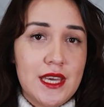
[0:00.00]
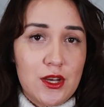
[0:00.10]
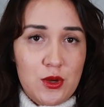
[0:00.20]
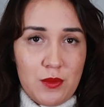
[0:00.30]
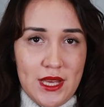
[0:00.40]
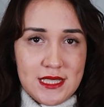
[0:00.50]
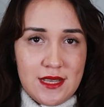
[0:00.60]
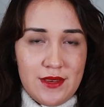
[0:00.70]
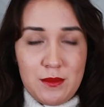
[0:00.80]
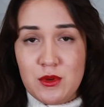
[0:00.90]
quien como ya
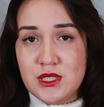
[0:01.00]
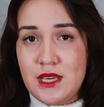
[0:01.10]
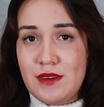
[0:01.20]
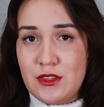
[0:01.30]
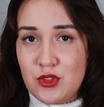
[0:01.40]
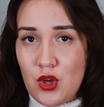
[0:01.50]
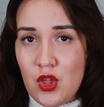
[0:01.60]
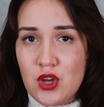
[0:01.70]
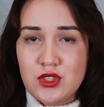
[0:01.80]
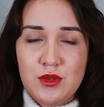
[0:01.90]
sabemos iba
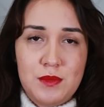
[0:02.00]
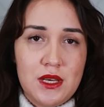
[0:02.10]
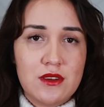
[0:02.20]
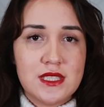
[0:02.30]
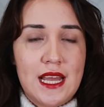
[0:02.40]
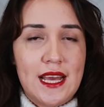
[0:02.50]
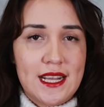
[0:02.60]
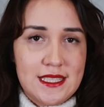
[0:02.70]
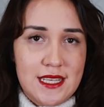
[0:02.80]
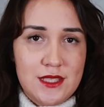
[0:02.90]
todos los domingos a la
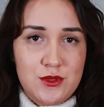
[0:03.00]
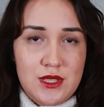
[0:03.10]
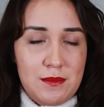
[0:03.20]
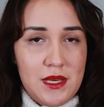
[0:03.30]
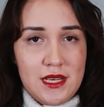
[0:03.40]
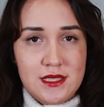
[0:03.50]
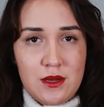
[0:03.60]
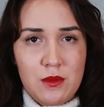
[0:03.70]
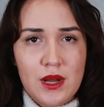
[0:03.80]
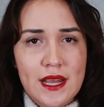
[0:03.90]
casa de sus amigas a
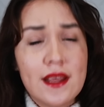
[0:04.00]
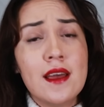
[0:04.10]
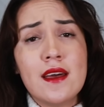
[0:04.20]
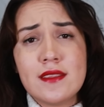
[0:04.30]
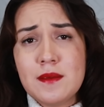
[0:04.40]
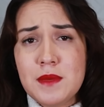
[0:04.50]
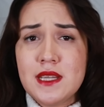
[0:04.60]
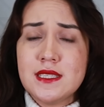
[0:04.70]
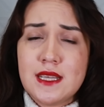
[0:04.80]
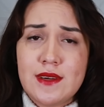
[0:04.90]
jugar, también
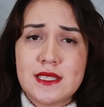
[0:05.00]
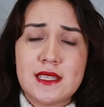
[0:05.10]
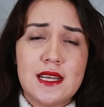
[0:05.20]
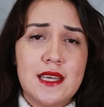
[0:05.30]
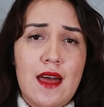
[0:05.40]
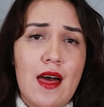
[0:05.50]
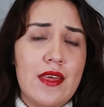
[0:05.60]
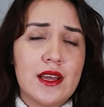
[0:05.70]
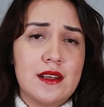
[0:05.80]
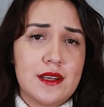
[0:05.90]
estaba extrañada
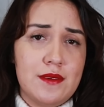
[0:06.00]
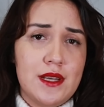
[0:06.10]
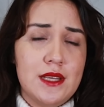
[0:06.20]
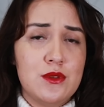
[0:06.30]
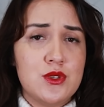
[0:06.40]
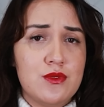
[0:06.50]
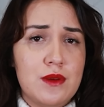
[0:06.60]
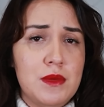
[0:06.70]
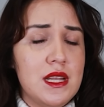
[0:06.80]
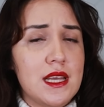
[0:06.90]
de que el reverendo y su
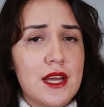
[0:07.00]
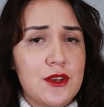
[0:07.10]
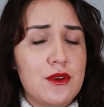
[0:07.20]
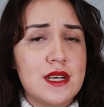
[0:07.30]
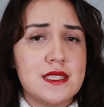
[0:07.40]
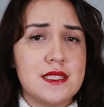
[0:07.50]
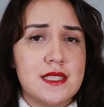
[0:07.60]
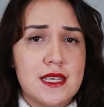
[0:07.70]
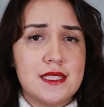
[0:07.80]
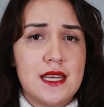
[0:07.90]
familia no
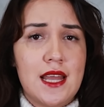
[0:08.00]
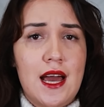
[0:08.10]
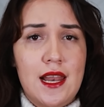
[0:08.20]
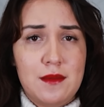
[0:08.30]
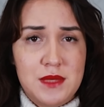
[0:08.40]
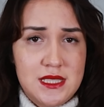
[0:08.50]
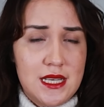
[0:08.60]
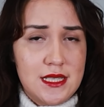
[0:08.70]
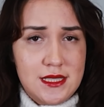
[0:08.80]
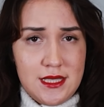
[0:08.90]
asistiesen a la misa
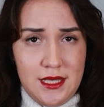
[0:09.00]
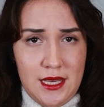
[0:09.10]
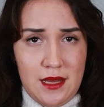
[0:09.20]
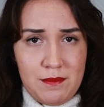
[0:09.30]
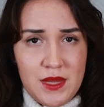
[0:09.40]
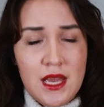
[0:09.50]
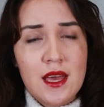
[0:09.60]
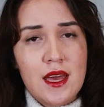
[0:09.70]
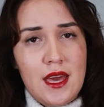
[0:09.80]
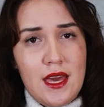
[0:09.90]
ese día.
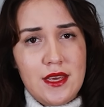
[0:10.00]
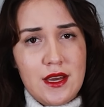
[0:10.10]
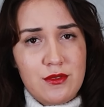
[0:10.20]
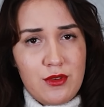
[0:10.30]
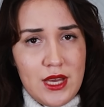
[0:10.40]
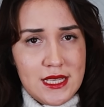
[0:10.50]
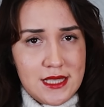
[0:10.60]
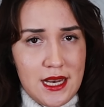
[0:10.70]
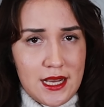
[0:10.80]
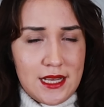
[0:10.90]
Ella fue hasta la